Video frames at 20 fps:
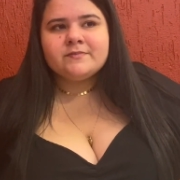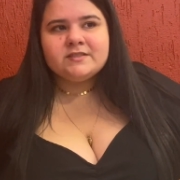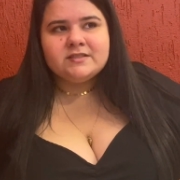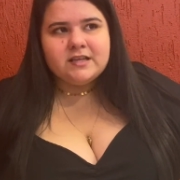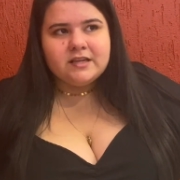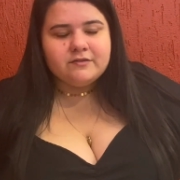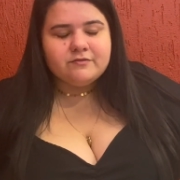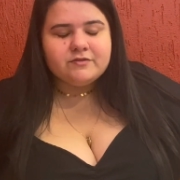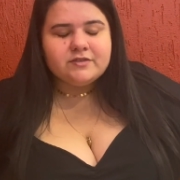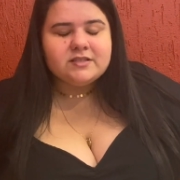
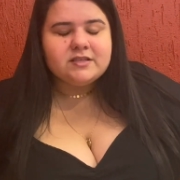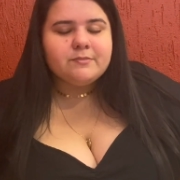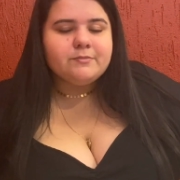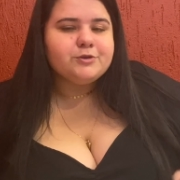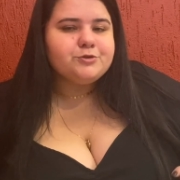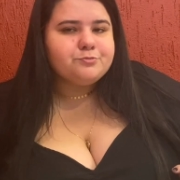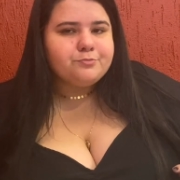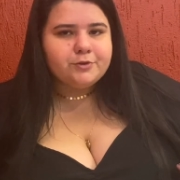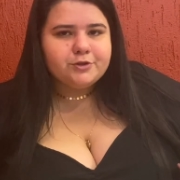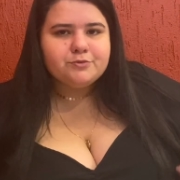Sim, você
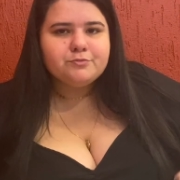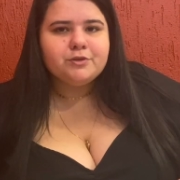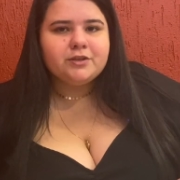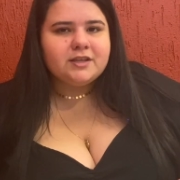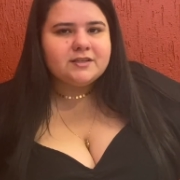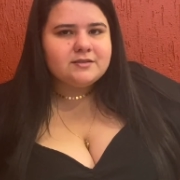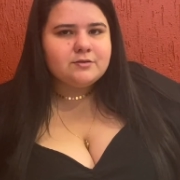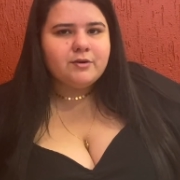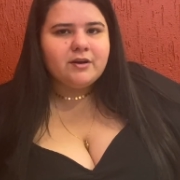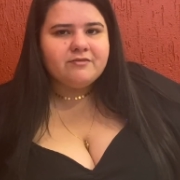mesmo pode
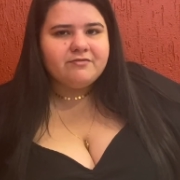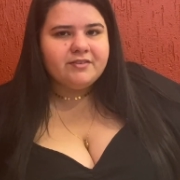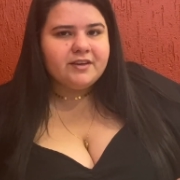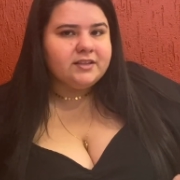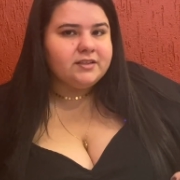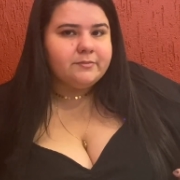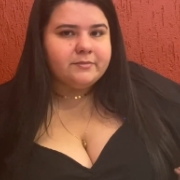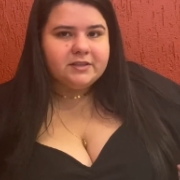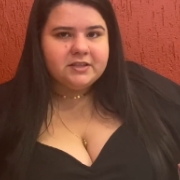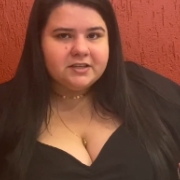montar seu café
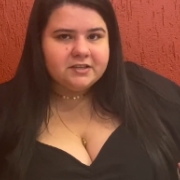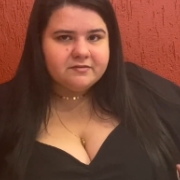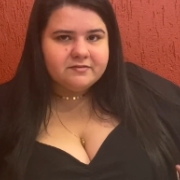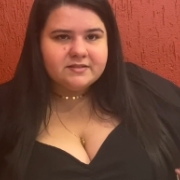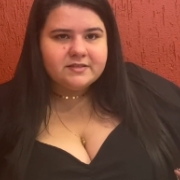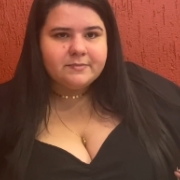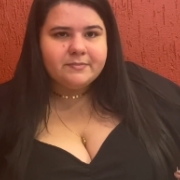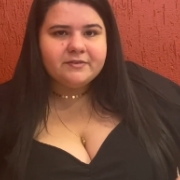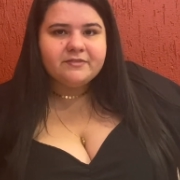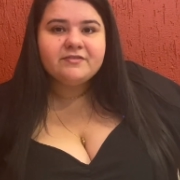da maneira que
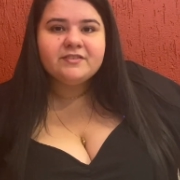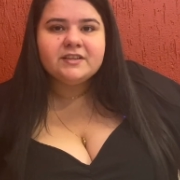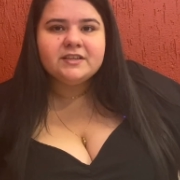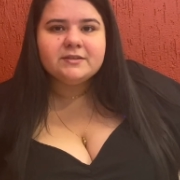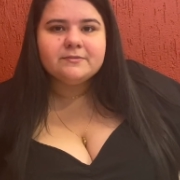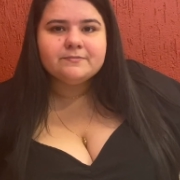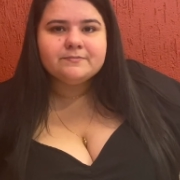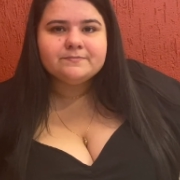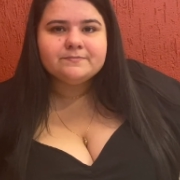você preferir.